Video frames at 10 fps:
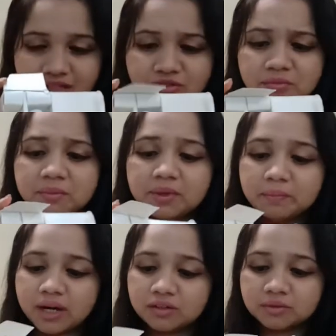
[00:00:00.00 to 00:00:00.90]
इसको भी मैं
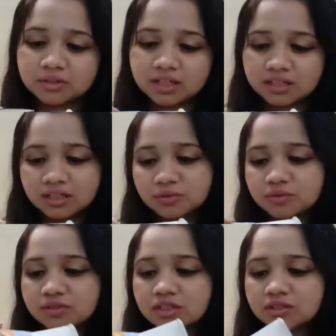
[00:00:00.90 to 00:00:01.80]
बालों के लिए
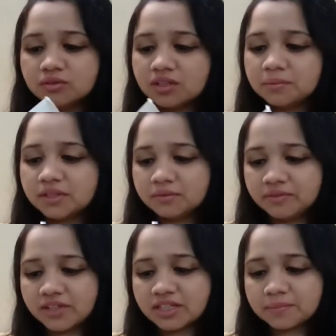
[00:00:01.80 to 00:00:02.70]
यूज़ करती हूँ कभी कभी
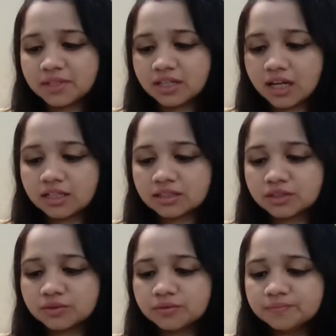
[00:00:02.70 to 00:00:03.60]
फेस पे लगा
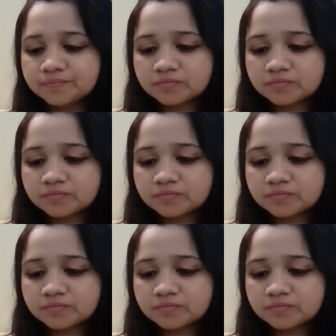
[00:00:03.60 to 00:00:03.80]
लेती हूँ